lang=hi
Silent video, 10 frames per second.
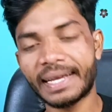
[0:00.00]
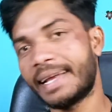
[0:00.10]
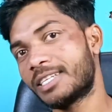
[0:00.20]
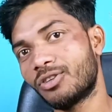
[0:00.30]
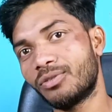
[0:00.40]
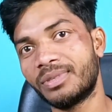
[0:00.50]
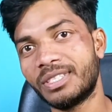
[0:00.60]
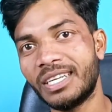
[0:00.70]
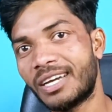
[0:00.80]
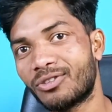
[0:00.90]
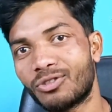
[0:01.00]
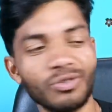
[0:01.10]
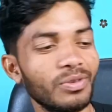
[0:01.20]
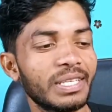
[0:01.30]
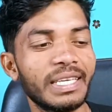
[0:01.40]
कैसो जी हाँ
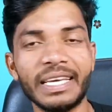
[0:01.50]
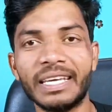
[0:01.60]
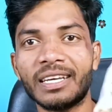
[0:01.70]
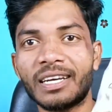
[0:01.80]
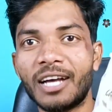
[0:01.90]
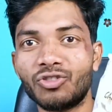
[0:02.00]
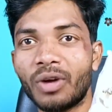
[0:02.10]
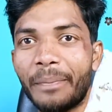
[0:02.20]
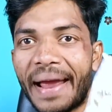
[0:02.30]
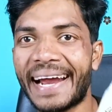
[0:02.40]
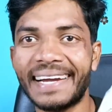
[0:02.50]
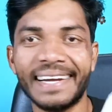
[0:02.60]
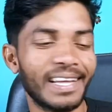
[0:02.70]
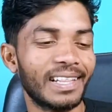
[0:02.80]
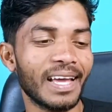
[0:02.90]
दोस्तों ये काजू का
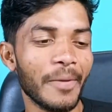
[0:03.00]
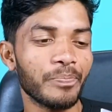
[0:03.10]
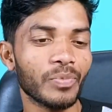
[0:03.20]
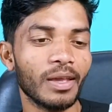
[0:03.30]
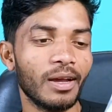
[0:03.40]
पैकेट निकलता है